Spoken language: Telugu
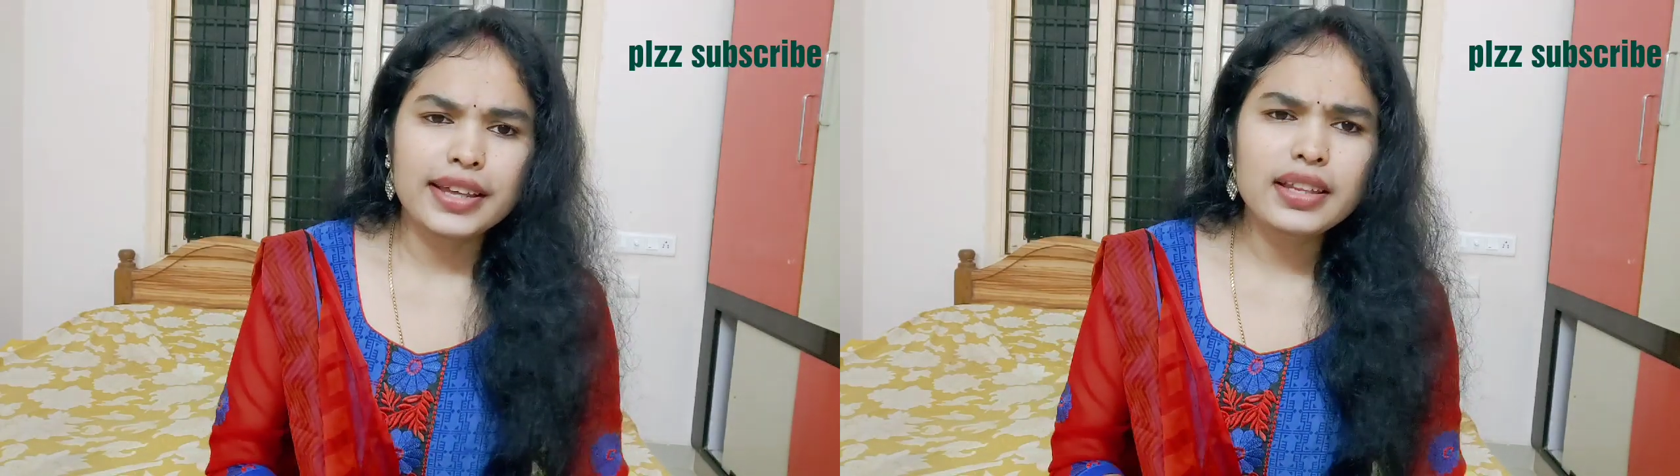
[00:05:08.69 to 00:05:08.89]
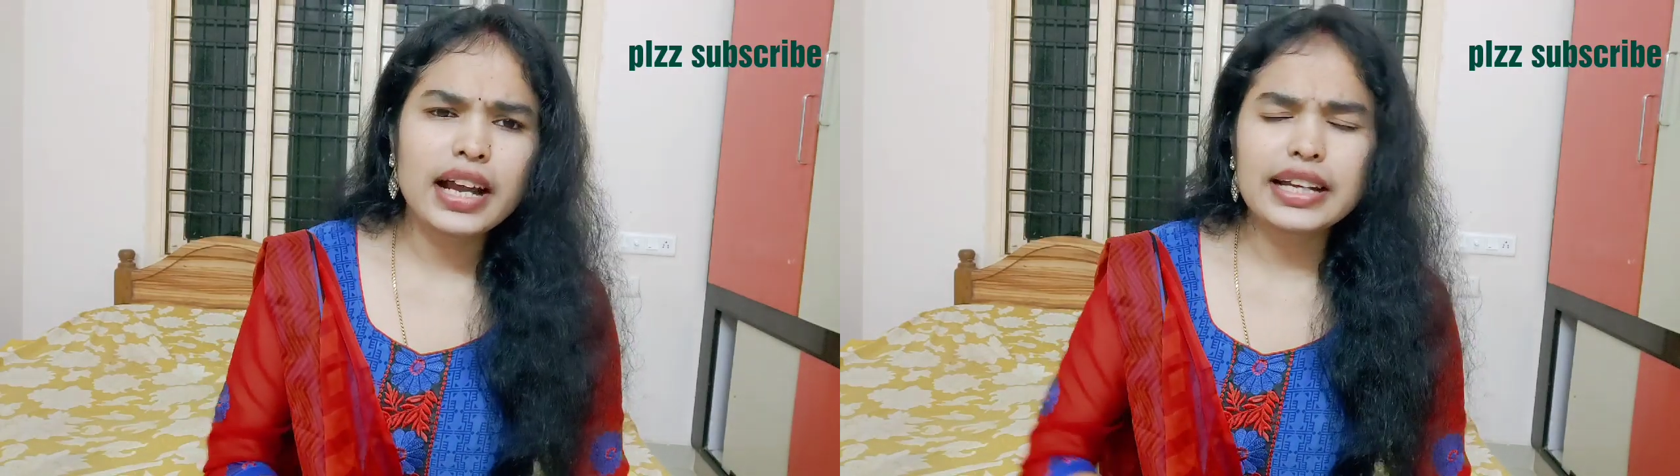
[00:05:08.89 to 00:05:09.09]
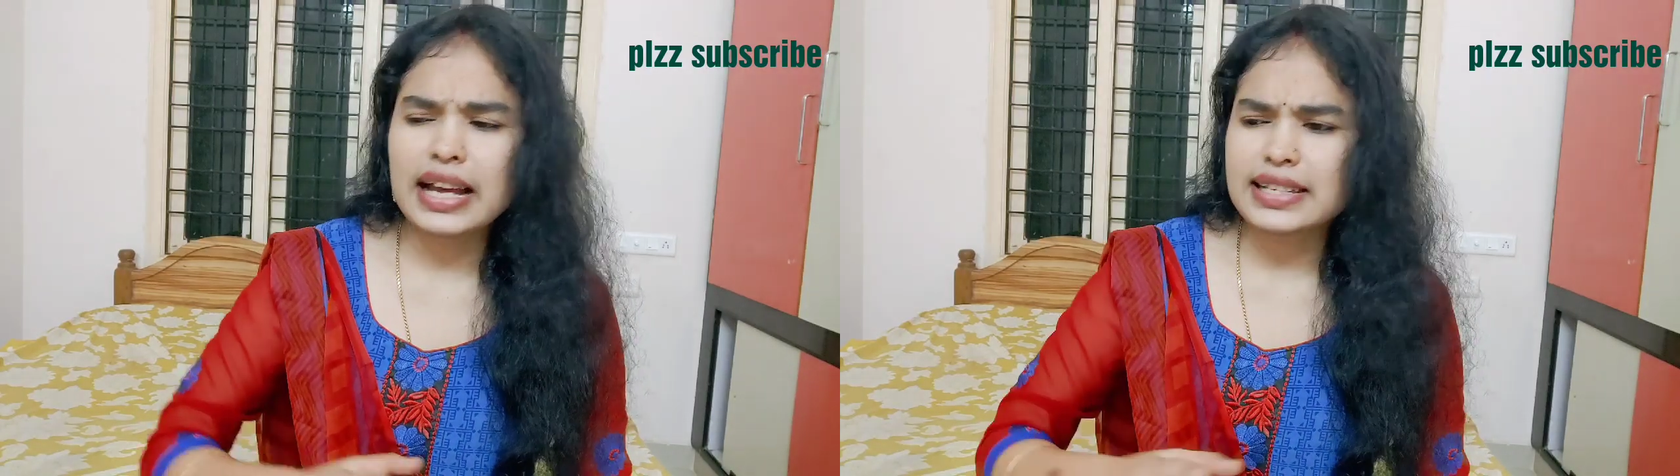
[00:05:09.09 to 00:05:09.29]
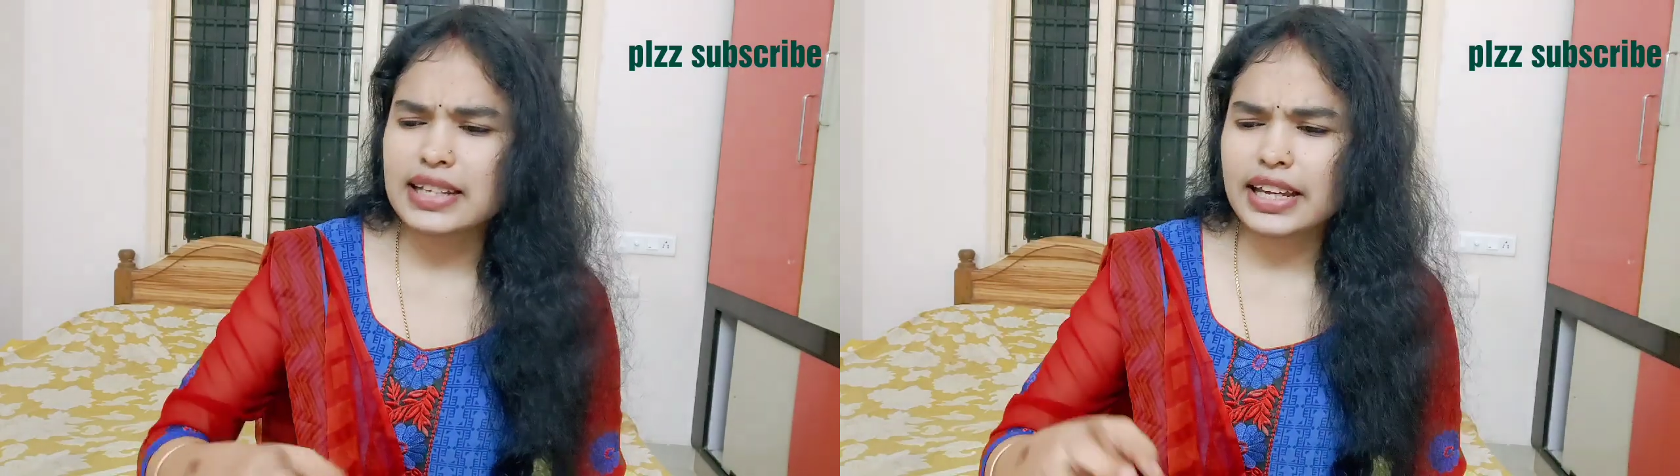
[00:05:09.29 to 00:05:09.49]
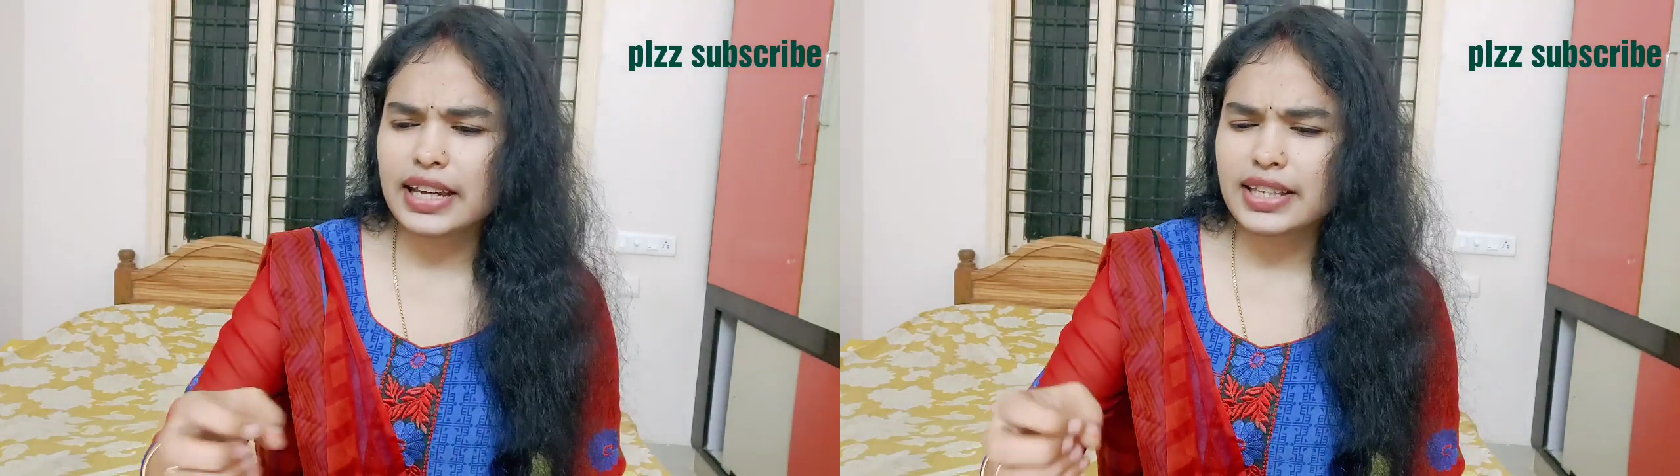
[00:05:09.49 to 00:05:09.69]
ఎందుకంటే
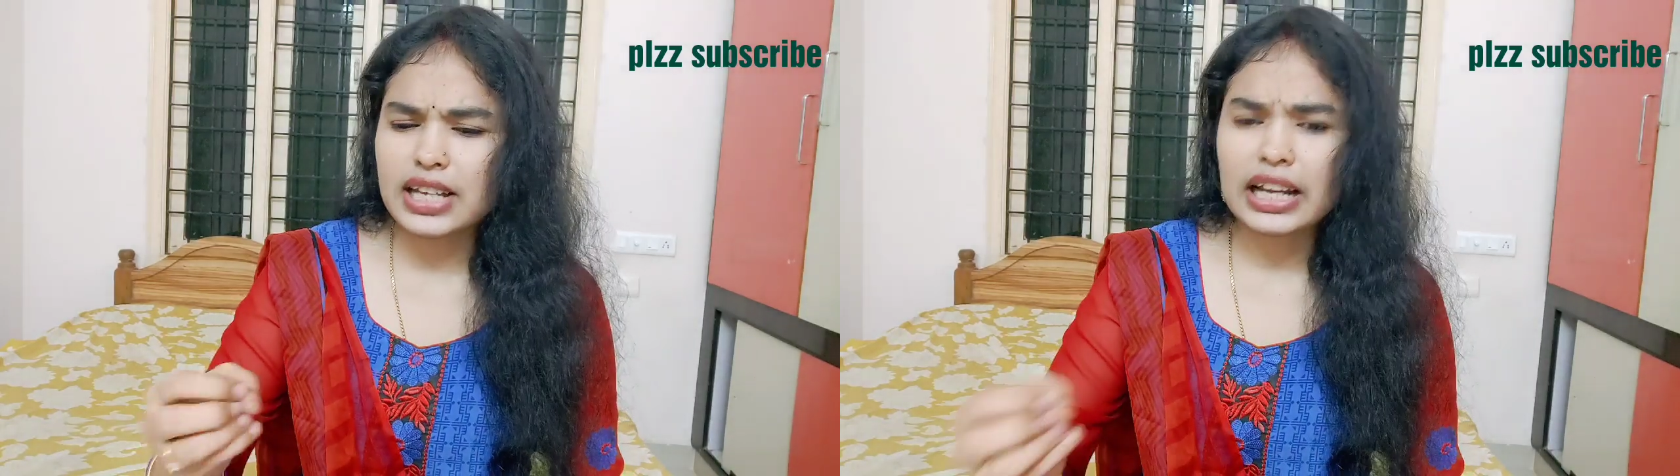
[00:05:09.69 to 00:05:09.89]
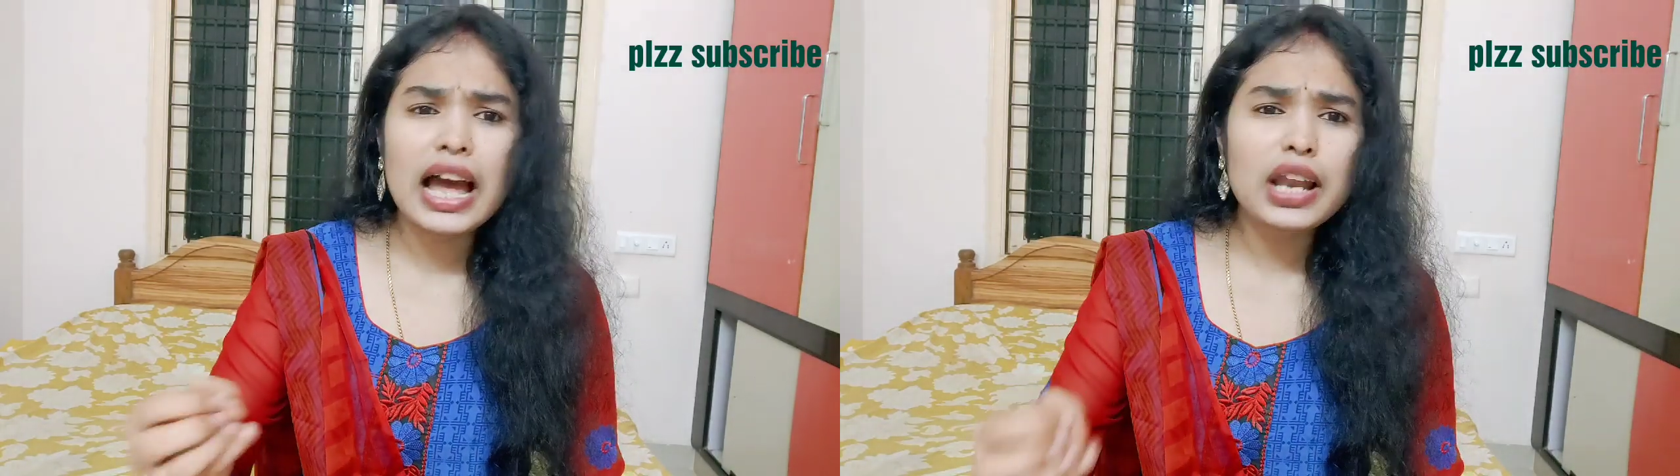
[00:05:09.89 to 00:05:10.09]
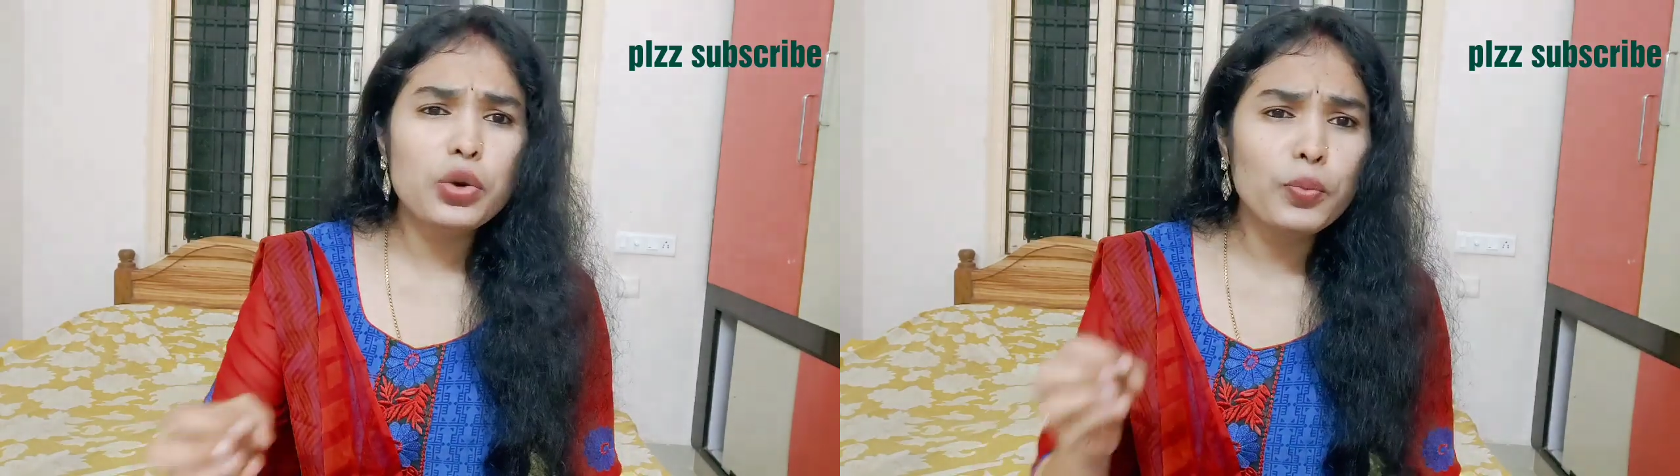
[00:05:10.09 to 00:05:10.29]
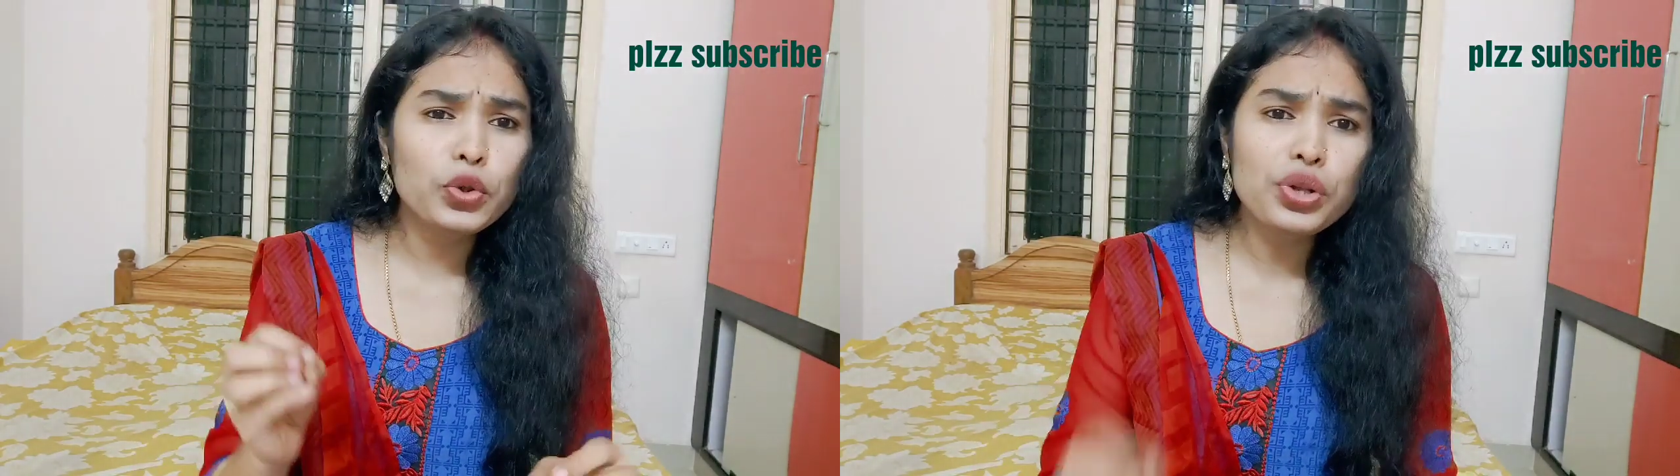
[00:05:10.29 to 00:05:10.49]
అసలుకి జనాలు